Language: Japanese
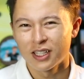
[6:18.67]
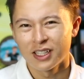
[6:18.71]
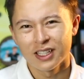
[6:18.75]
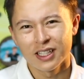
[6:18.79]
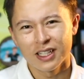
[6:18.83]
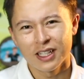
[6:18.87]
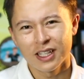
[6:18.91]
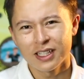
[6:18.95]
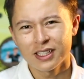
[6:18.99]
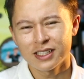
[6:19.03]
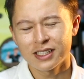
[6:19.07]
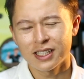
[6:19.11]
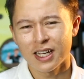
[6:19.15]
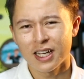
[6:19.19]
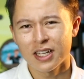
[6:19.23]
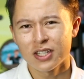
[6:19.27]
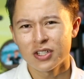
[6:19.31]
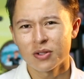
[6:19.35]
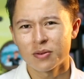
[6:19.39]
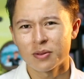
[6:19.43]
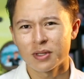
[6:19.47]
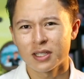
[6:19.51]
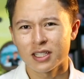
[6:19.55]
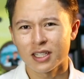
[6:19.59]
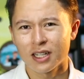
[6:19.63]
イギリス大
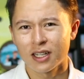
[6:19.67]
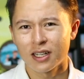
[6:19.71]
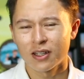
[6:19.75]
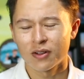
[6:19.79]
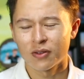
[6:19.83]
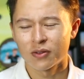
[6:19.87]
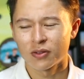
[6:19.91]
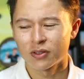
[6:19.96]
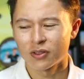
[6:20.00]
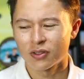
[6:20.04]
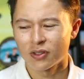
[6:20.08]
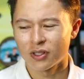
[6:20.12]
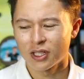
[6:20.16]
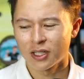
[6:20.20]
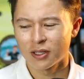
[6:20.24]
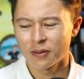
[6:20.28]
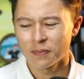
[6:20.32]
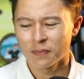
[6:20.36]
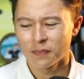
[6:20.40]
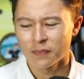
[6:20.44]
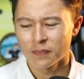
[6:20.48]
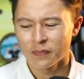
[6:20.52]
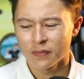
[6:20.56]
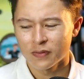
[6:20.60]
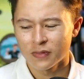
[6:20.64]
丈夫ですかね本当に。
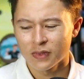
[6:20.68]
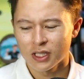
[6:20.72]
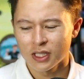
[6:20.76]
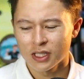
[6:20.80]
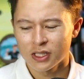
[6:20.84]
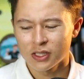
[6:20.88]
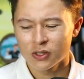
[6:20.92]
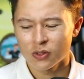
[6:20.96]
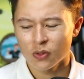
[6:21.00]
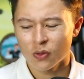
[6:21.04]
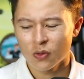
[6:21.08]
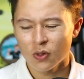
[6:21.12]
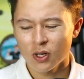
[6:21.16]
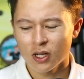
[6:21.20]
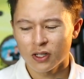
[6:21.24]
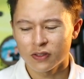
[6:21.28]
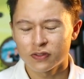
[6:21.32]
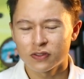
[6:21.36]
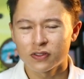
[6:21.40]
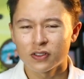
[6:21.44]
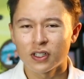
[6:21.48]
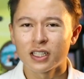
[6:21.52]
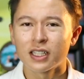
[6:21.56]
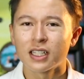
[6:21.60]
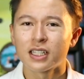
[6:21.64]
そこが
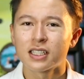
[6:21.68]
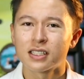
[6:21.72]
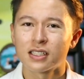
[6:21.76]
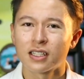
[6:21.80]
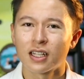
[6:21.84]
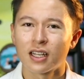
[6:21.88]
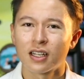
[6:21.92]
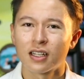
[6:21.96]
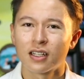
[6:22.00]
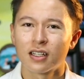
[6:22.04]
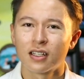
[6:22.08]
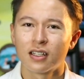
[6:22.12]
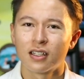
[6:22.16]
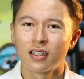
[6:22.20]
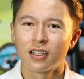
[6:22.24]
不安ですね。